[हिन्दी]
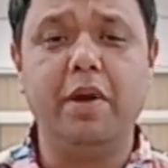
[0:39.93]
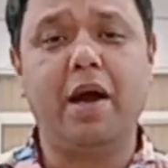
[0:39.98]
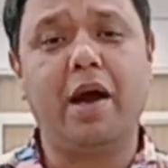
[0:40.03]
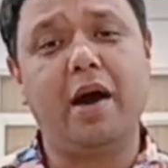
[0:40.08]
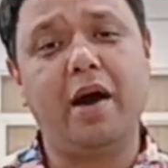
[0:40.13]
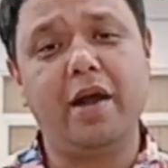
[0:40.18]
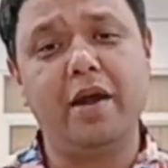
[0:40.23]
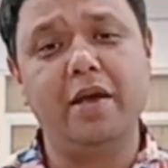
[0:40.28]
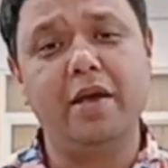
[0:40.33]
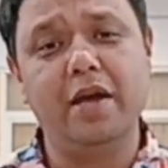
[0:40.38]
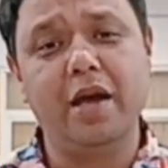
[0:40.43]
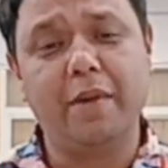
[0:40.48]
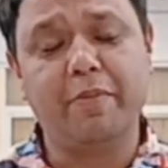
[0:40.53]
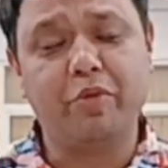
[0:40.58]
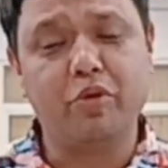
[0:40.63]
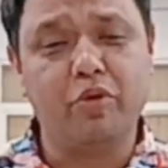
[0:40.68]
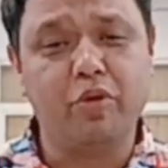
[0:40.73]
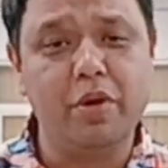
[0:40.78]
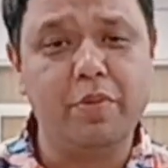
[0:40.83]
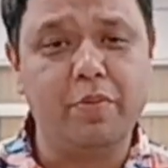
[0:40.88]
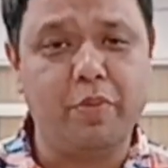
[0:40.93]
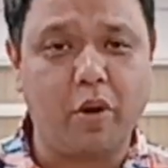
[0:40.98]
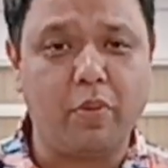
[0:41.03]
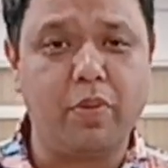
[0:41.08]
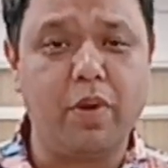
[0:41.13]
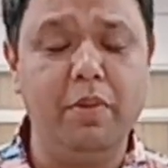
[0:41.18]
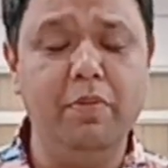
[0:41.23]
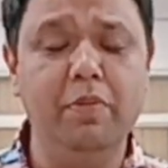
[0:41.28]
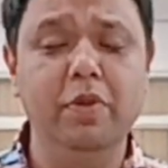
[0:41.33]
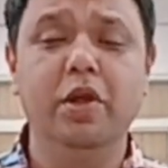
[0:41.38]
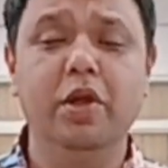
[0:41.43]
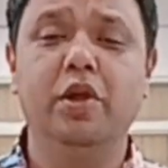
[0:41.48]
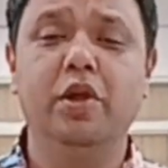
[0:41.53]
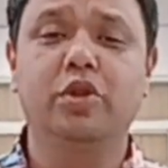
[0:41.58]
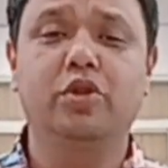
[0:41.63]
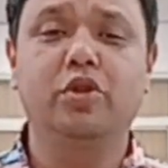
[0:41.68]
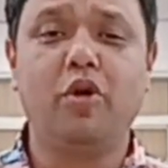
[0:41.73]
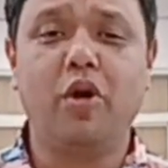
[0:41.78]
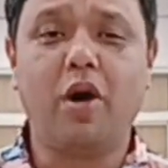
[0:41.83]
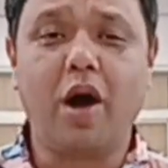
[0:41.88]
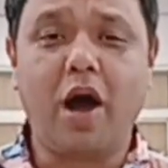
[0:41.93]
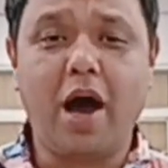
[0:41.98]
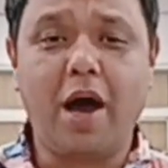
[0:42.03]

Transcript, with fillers: में आ रही है आपको कोई प्रॉब्लम तो